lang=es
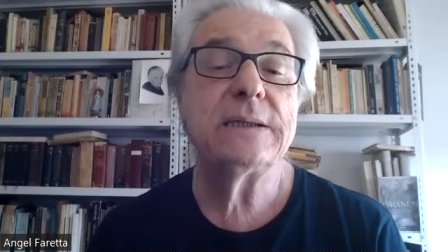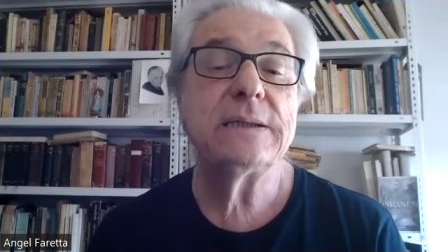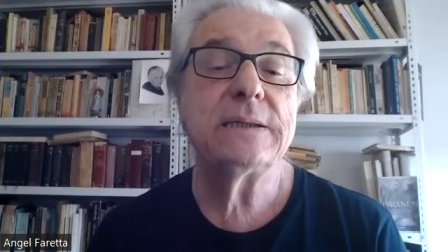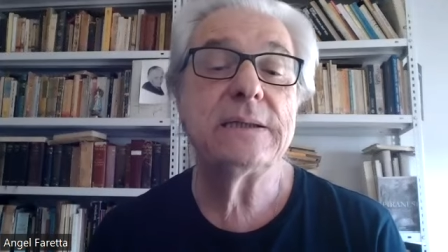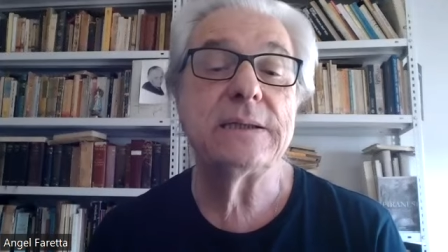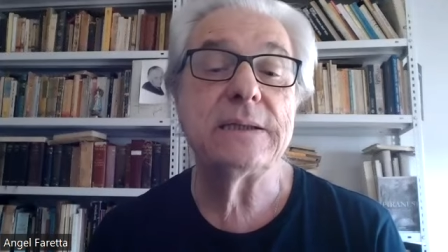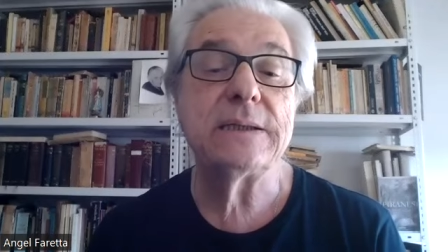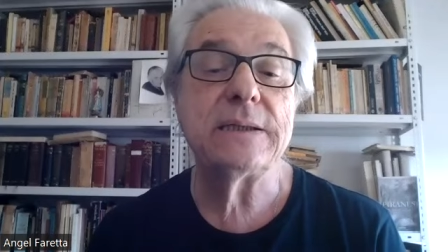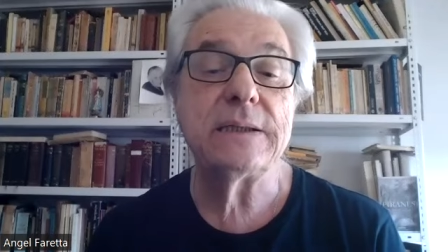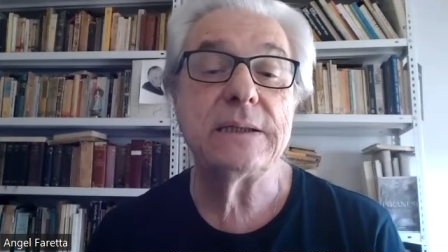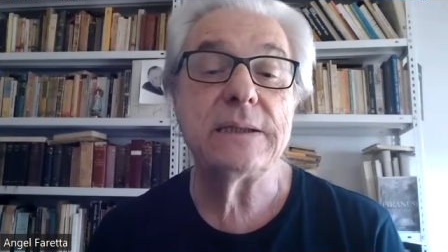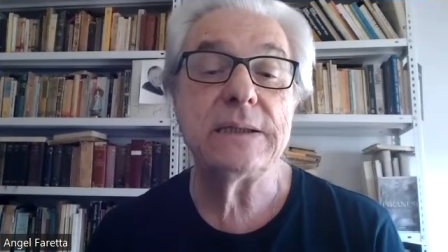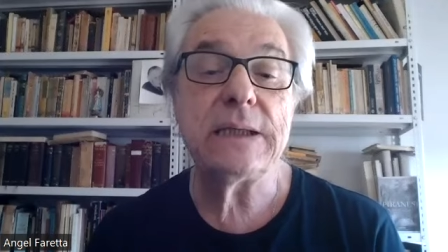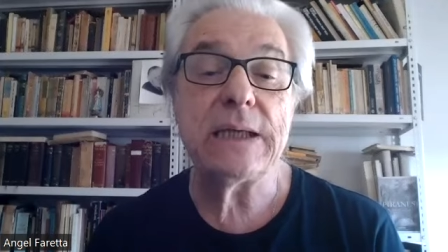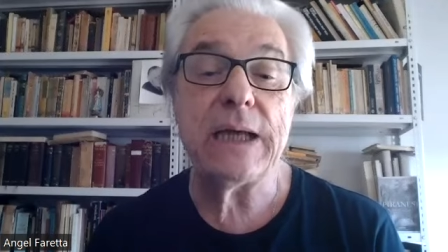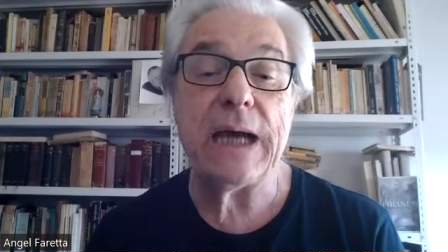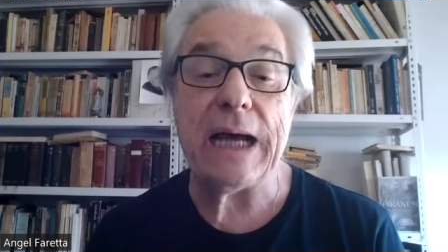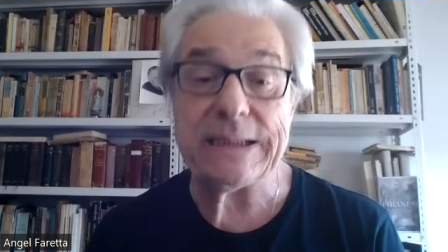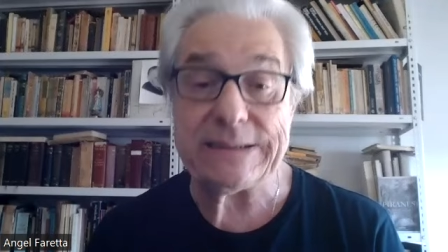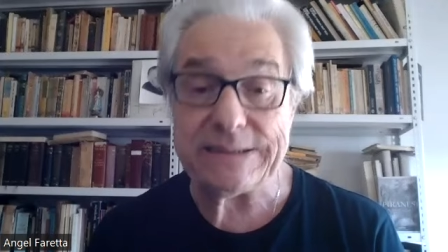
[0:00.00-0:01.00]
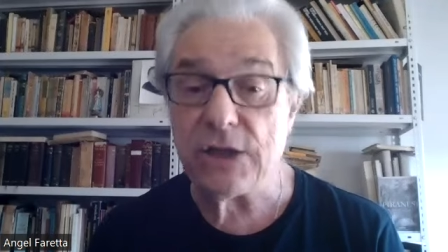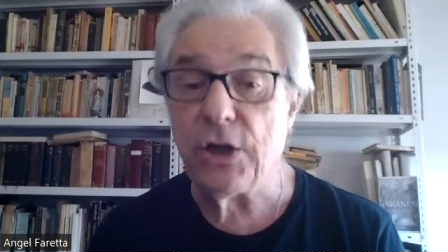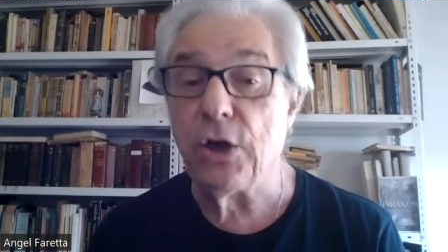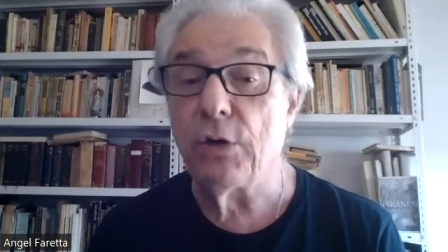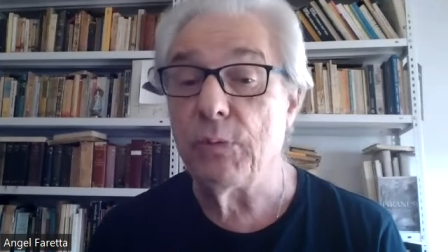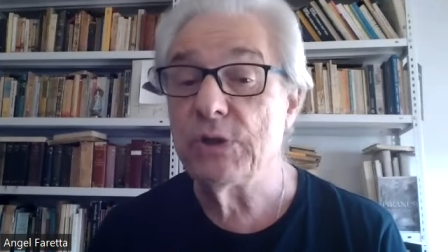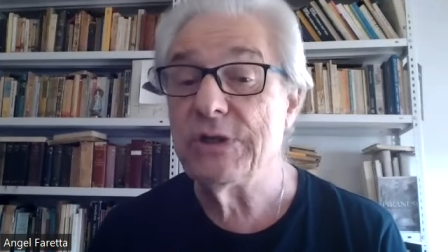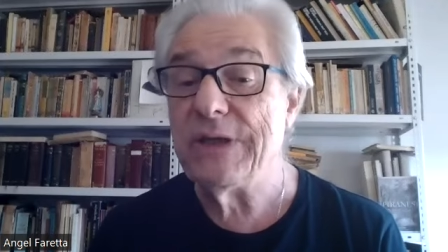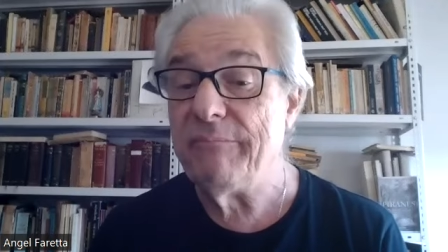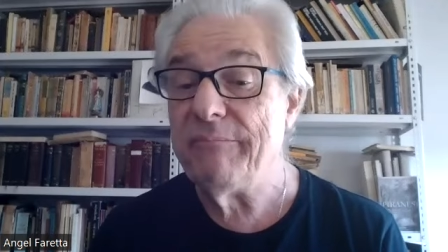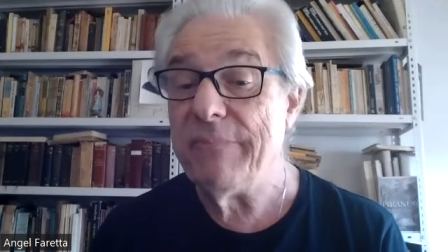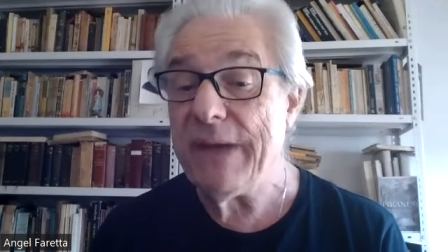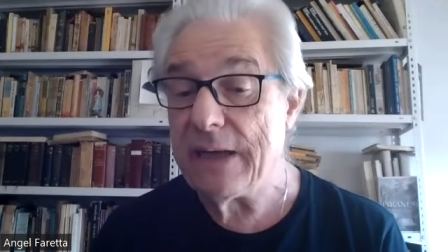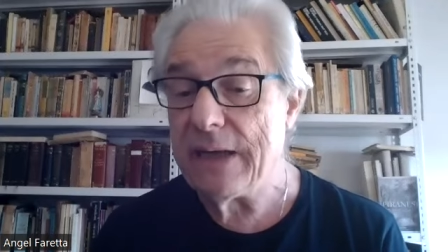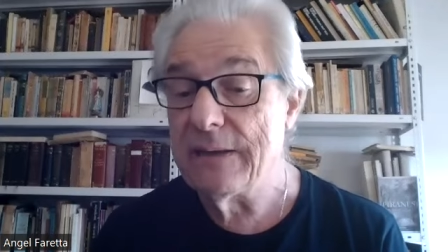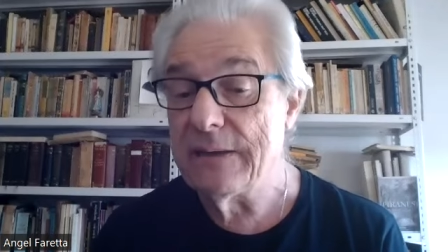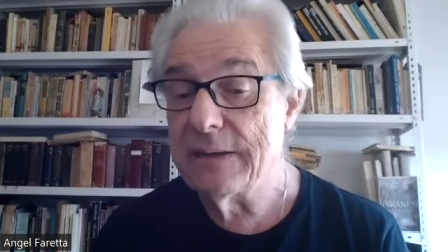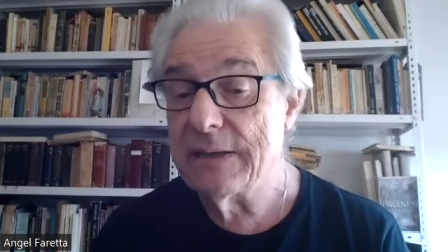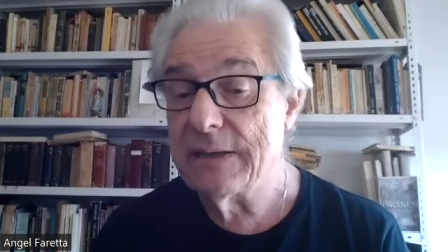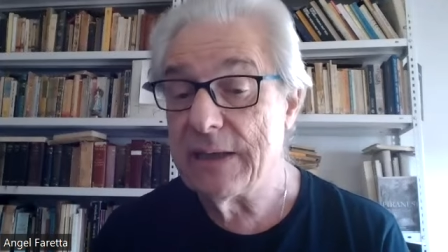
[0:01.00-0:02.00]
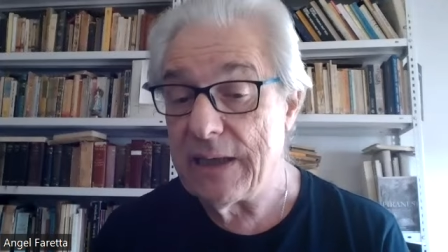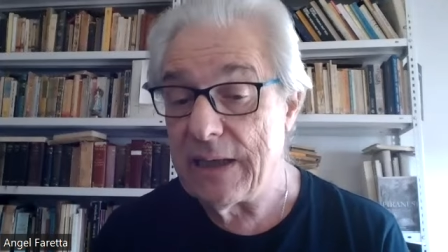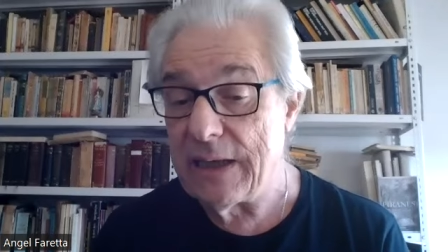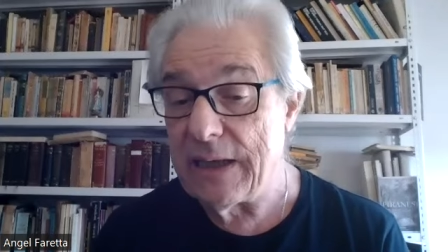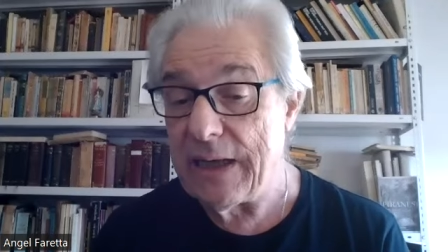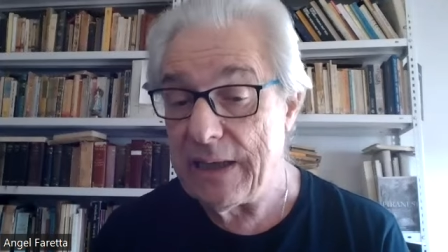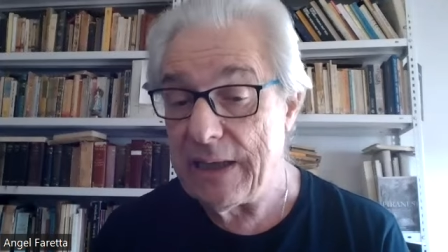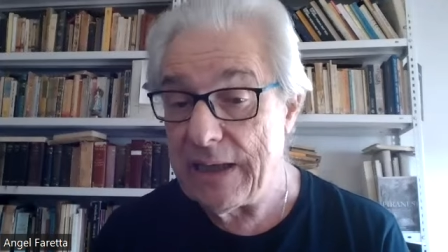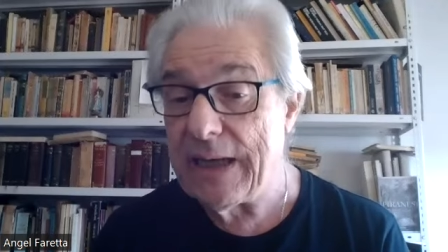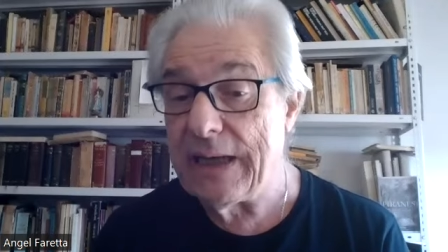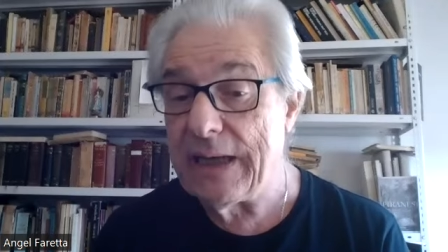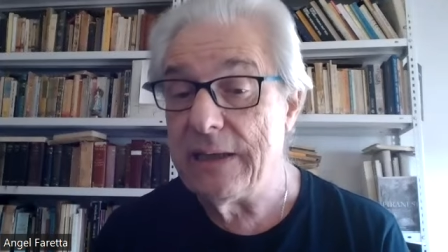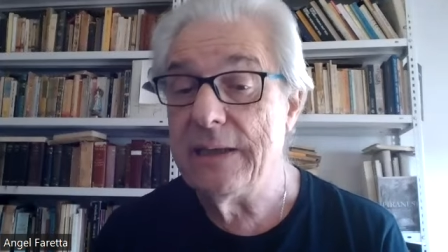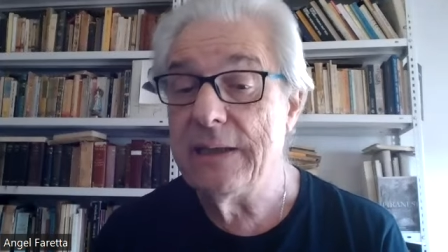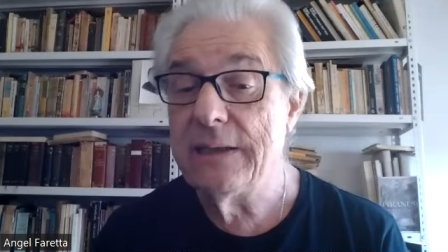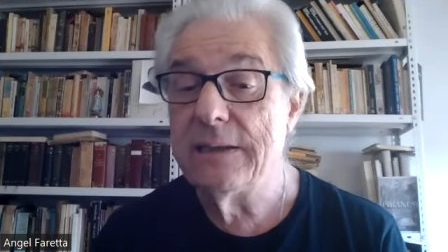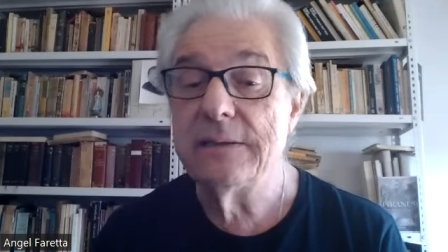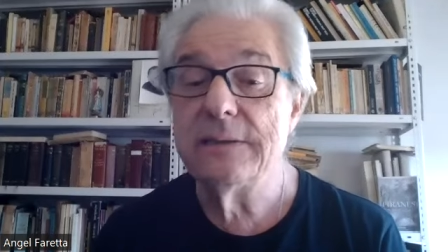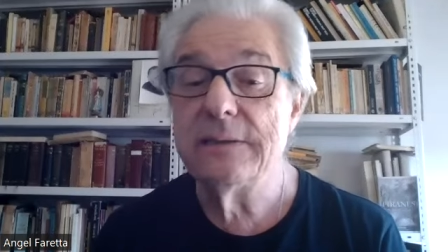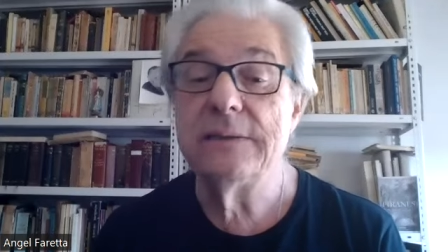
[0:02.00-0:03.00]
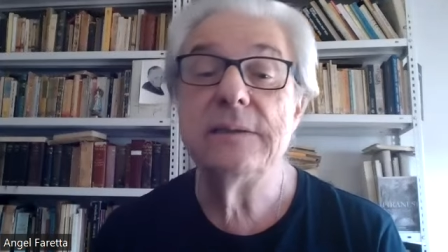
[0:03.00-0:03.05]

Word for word: Eh, así como también en el